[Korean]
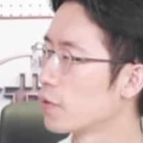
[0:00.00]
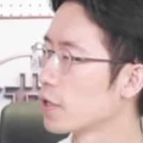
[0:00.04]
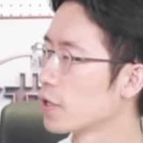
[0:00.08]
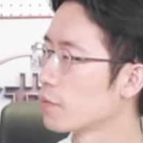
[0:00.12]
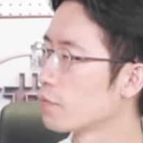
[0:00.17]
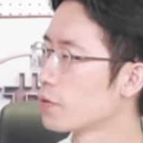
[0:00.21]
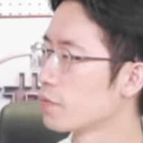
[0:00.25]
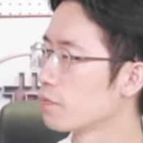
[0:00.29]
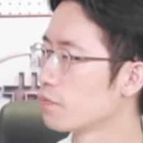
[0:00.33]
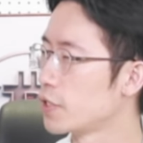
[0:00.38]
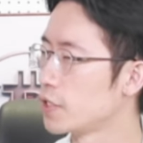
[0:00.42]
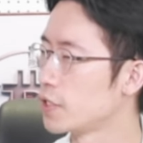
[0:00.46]
막
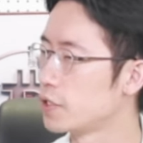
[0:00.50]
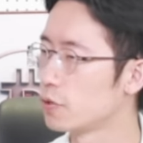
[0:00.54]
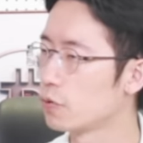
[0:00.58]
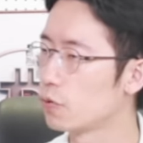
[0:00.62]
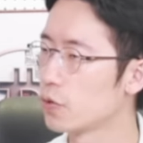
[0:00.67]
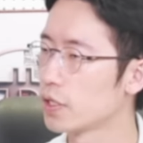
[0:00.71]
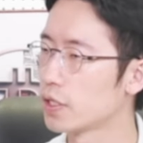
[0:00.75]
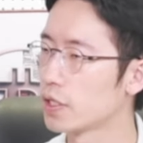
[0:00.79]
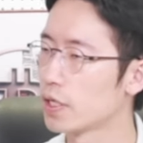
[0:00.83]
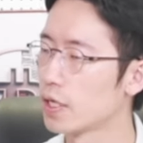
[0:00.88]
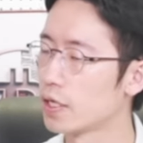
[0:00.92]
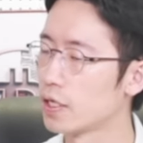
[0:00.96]

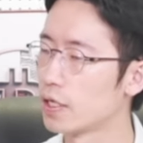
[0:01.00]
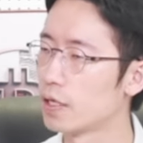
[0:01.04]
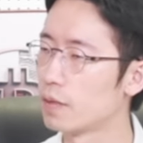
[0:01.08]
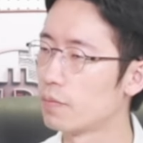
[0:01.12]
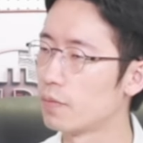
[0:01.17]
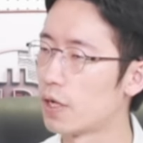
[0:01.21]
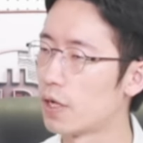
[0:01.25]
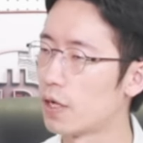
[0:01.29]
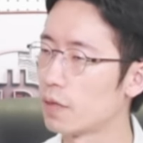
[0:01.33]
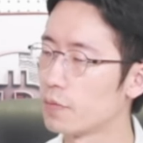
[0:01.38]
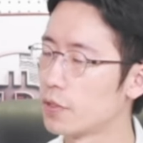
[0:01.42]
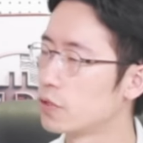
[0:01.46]
비트코인
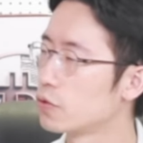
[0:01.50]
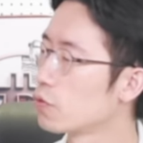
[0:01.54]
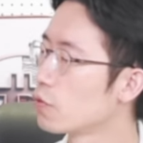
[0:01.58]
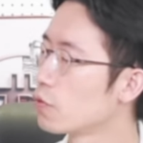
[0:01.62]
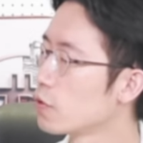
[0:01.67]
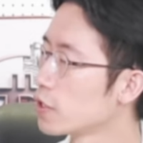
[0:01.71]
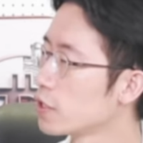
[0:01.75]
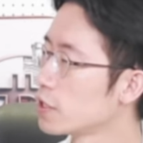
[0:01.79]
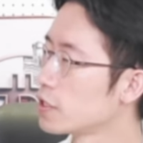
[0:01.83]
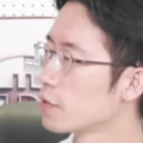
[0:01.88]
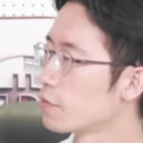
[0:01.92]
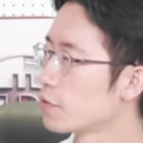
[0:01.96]
때는 막
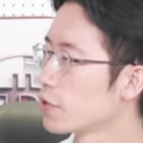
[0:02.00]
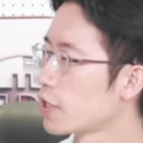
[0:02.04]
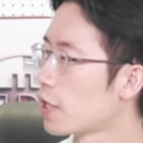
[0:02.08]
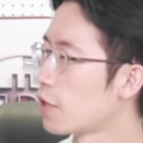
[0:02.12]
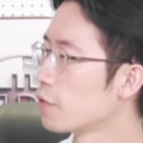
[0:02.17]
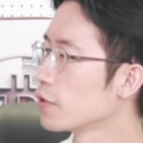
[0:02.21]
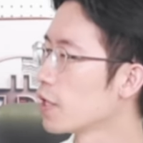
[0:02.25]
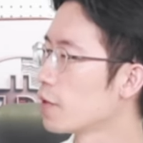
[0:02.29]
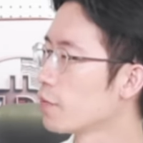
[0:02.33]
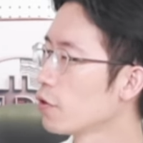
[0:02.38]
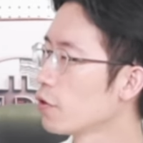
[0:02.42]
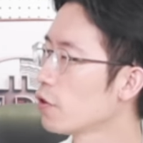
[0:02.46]
비트코인 ETF
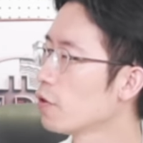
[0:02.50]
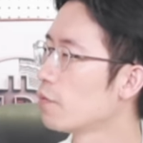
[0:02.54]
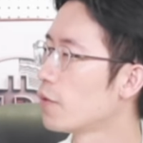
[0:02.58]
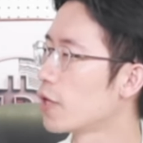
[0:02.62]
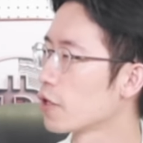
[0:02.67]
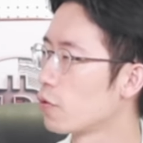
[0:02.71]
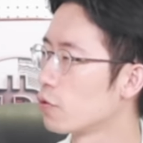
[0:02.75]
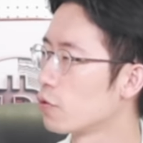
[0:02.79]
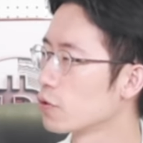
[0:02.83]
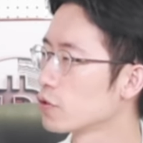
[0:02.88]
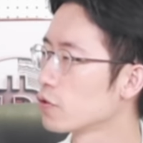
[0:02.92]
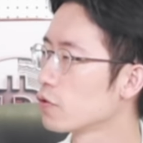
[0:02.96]
나온다면
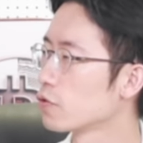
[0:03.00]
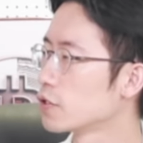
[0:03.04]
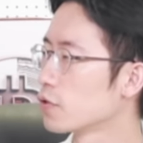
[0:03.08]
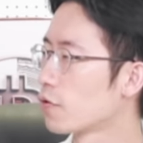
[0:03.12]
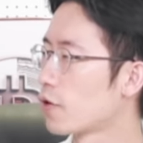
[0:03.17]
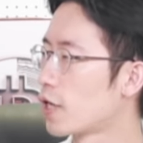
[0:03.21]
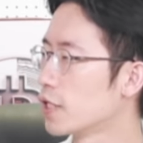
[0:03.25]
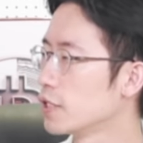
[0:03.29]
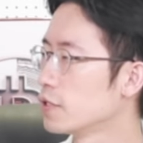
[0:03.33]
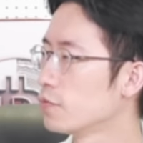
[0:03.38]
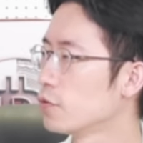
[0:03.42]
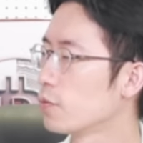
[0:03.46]
막 엄청 이제
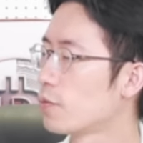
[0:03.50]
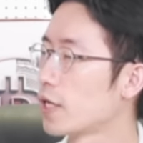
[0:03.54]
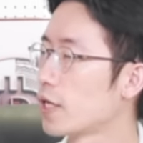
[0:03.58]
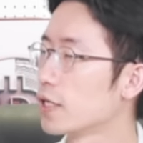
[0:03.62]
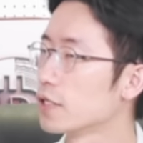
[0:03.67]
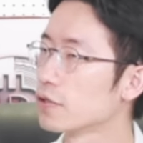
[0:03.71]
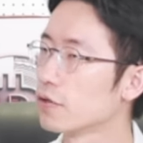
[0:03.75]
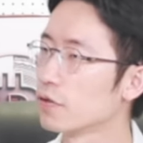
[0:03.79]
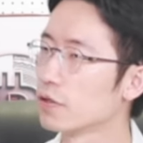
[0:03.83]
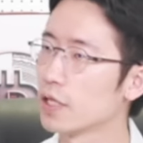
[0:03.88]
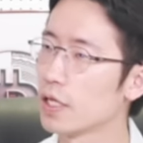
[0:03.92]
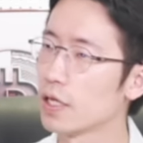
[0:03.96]
관심도
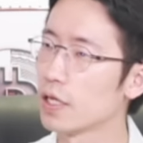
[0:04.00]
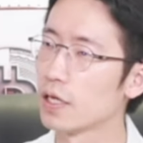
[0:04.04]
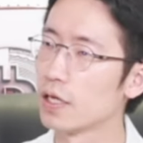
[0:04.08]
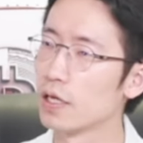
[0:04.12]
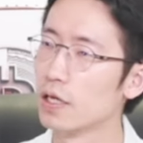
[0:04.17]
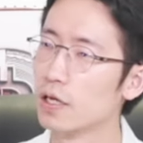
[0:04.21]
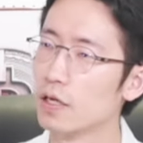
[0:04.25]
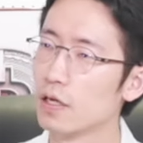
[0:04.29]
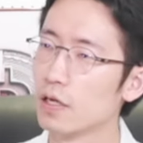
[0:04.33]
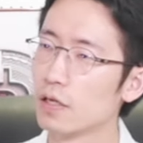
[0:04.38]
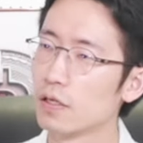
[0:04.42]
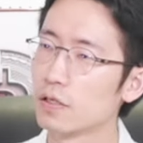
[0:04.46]
많으셨는데
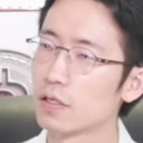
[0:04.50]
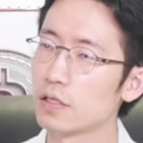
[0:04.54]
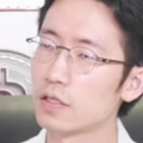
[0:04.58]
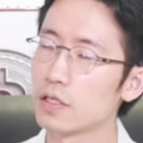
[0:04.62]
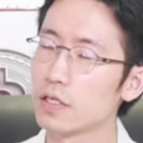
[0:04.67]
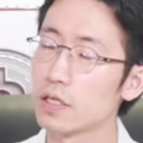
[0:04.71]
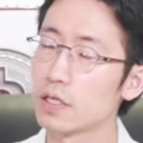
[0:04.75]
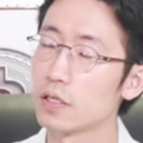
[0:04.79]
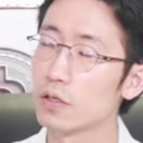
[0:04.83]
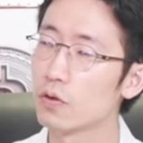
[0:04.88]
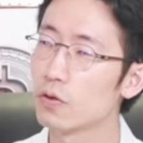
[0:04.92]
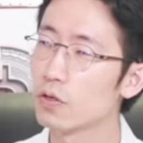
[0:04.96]

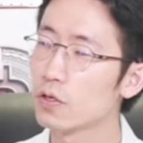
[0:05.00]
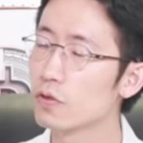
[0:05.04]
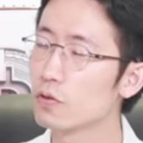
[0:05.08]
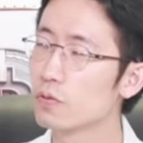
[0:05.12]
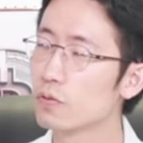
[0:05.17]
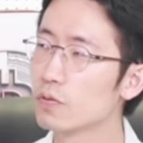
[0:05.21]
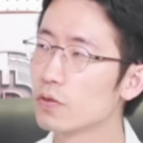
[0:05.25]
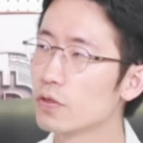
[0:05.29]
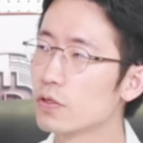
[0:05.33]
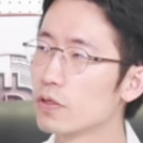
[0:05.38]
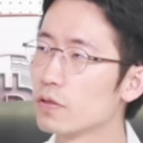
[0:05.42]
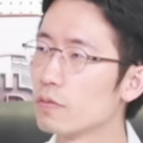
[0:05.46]
사실
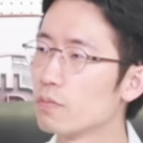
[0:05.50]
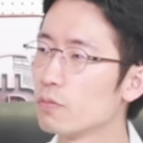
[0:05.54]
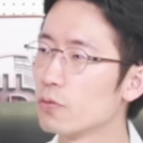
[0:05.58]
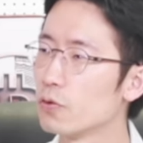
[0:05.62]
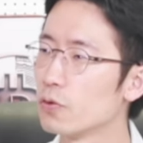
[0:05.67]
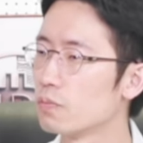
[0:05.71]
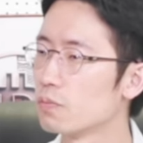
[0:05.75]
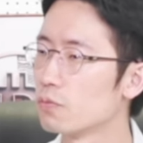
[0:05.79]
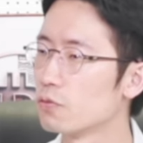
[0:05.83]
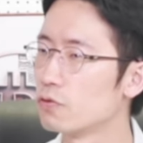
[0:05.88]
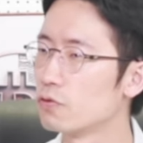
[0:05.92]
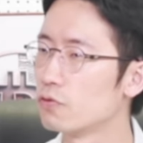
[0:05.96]
이더리움은
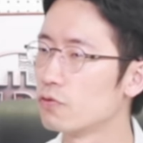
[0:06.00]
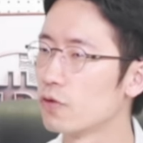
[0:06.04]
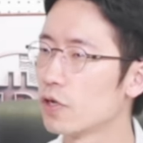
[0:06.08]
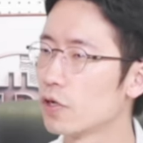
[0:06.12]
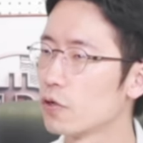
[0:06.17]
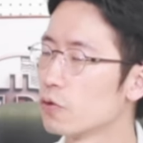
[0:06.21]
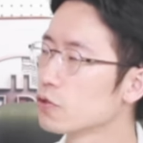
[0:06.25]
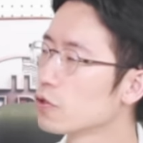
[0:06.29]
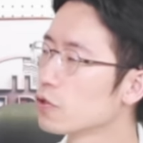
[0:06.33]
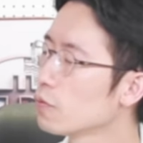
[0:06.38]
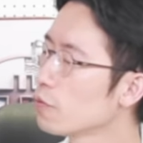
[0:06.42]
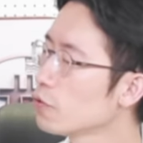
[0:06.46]
뭐 누가
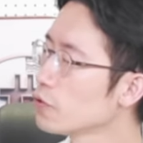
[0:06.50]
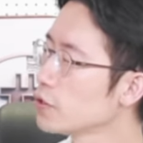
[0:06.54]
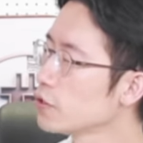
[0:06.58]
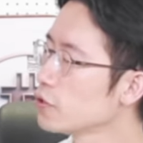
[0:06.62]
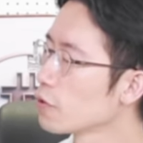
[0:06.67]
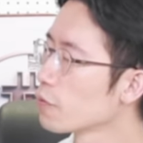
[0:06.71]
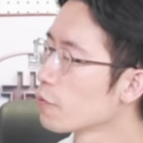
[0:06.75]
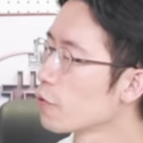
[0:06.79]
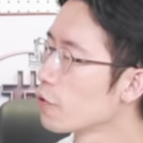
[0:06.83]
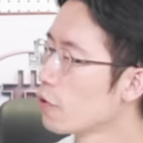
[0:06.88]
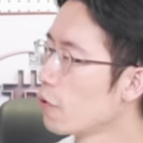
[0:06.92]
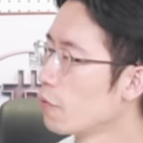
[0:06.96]
여쭤보신
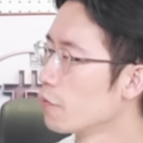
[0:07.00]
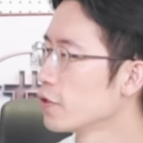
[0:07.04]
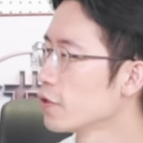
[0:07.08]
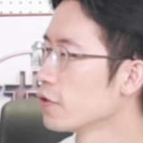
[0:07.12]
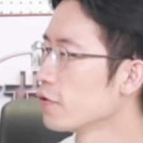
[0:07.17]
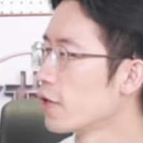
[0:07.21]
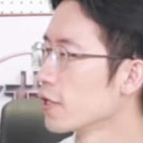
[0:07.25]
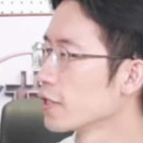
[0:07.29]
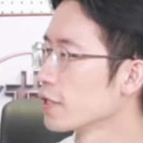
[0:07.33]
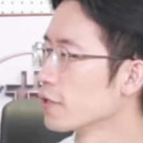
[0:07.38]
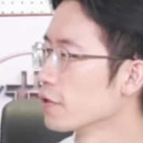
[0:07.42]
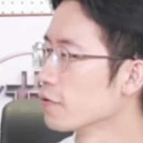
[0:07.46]
적이 별로 없는
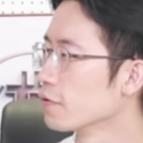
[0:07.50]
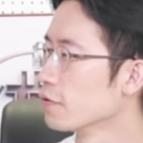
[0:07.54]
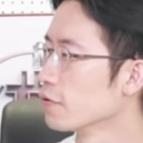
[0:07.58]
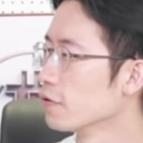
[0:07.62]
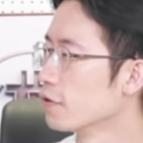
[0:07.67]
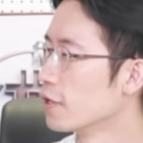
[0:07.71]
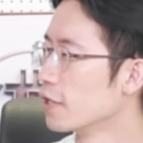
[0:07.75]
것 같아요.